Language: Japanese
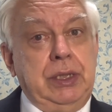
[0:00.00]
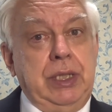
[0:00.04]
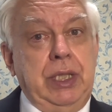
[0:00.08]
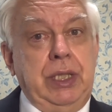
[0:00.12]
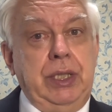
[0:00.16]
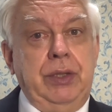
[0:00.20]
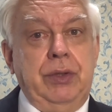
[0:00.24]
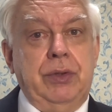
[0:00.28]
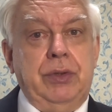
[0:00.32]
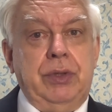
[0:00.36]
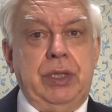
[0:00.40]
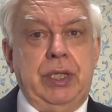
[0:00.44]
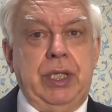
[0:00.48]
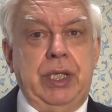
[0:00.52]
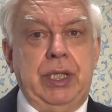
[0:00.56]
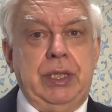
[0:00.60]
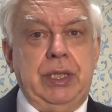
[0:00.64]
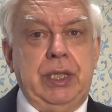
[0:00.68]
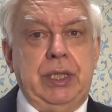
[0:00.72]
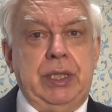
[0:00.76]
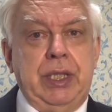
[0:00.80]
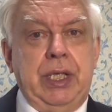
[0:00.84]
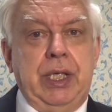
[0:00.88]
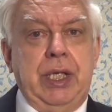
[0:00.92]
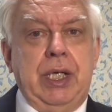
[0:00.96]
で日本聞い
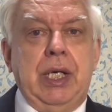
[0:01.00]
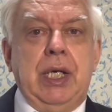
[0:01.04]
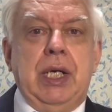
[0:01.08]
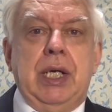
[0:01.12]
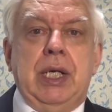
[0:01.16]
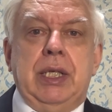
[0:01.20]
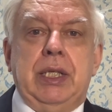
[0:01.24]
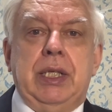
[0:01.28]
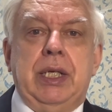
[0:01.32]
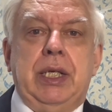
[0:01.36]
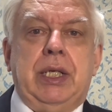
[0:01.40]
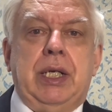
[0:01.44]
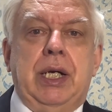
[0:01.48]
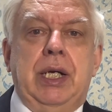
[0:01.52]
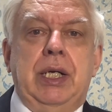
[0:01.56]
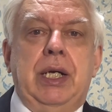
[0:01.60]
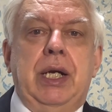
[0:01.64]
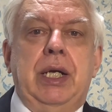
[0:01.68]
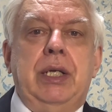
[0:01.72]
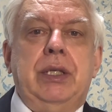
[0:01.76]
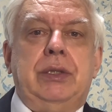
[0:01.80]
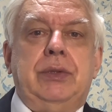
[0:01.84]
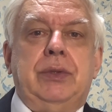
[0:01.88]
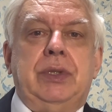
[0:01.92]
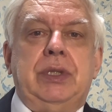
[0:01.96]
ててで考
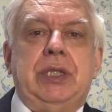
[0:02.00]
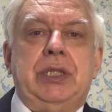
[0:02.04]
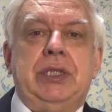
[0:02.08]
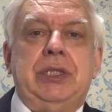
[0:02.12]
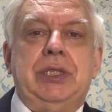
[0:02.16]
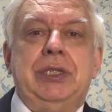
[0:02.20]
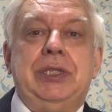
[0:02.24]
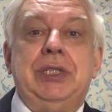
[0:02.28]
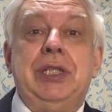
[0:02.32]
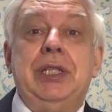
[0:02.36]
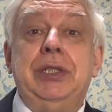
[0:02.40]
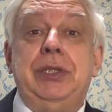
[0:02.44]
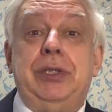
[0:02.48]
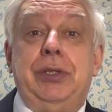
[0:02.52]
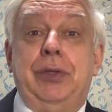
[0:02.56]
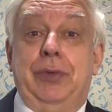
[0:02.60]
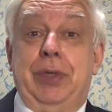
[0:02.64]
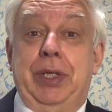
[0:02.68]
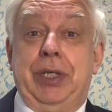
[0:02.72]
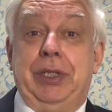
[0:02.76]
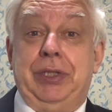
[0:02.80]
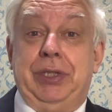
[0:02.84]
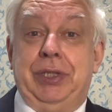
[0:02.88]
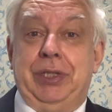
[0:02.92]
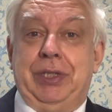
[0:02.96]
えると私戦争
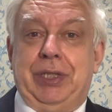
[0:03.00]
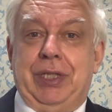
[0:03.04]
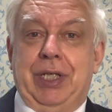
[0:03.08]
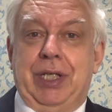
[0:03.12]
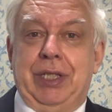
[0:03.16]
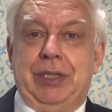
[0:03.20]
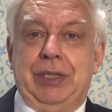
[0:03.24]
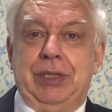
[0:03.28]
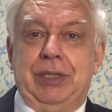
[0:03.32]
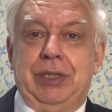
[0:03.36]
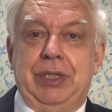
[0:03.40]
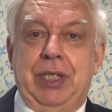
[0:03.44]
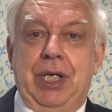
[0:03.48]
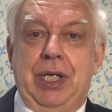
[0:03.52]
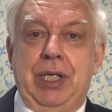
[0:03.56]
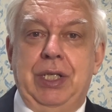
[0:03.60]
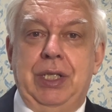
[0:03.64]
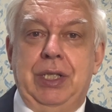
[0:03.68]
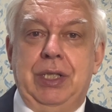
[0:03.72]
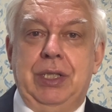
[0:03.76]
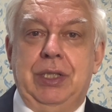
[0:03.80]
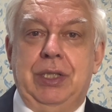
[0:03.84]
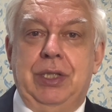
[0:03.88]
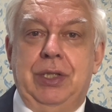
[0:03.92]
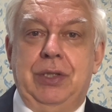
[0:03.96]
歴史って書いて
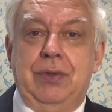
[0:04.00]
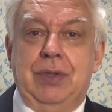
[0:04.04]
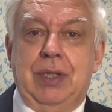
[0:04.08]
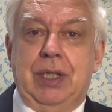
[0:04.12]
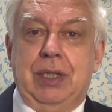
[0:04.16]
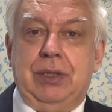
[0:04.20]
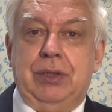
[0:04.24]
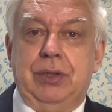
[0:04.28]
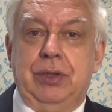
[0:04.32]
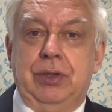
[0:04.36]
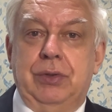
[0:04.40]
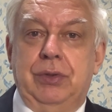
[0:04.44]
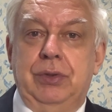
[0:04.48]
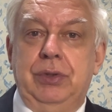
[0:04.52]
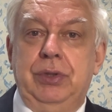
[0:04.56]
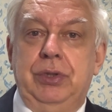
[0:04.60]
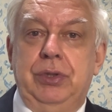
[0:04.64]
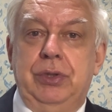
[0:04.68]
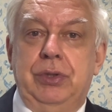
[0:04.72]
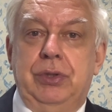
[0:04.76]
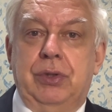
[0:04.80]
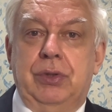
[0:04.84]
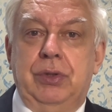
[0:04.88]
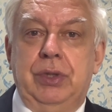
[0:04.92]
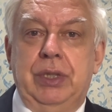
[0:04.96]

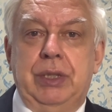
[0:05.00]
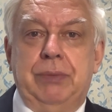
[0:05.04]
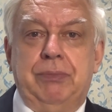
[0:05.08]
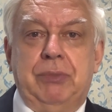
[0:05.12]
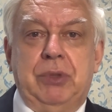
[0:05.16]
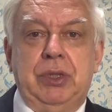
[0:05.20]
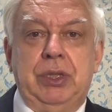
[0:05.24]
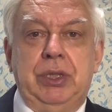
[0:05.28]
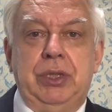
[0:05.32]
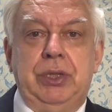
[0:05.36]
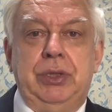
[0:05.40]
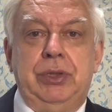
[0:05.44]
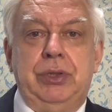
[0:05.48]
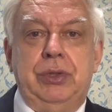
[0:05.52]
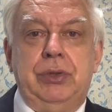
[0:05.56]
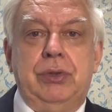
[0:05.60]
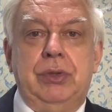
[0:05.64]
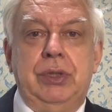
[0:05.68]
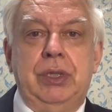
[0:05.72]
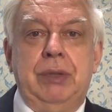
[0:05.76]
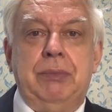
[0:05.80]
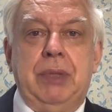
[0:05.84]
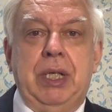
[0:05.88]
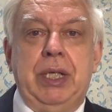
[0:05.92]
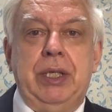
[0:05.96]
1945年もう25
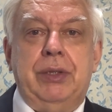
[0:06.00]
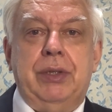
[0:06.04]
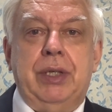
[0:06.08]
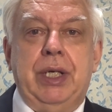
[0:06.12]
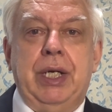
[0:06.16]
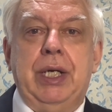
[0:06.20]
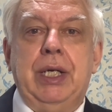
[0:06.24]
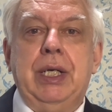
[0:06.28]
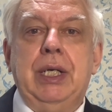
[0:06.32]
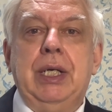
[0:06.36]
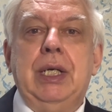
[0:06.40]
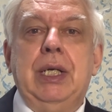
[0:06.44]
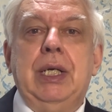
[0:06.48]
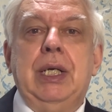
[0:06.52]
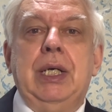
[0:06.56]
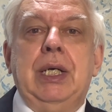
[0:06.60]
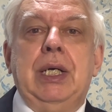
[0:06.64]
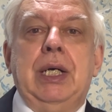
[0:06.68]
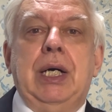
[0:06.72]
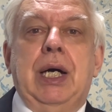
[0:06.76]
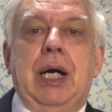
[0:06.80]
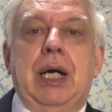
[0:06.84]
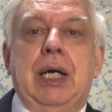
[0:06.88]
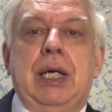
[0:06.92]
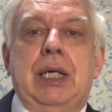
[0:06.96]
年前ぐらい
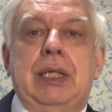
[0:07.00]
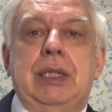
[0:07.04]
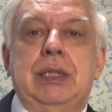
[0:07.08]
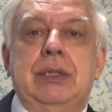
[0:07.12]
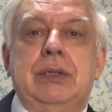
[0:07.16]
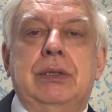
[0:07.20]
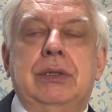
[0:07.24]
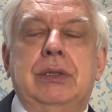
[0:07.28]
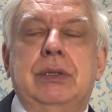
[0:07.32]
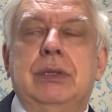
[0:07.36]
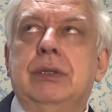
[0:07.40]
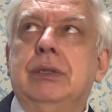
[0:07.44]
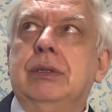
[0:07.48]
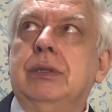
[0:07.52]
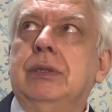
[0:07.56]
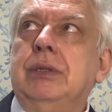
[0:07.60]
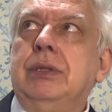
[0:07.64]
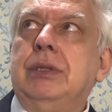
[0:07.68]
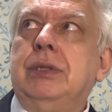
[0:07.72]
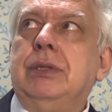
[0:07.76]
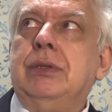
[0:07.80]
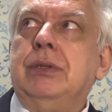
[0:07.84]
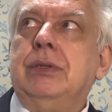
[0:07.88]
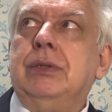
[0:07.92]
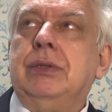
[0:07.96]
あの
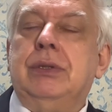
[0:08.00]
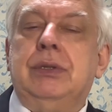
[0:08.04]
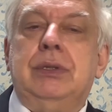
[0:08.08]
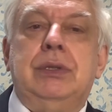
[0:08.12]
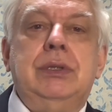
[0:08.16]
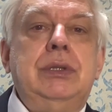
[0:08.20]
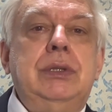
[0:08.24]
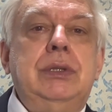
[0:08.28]
その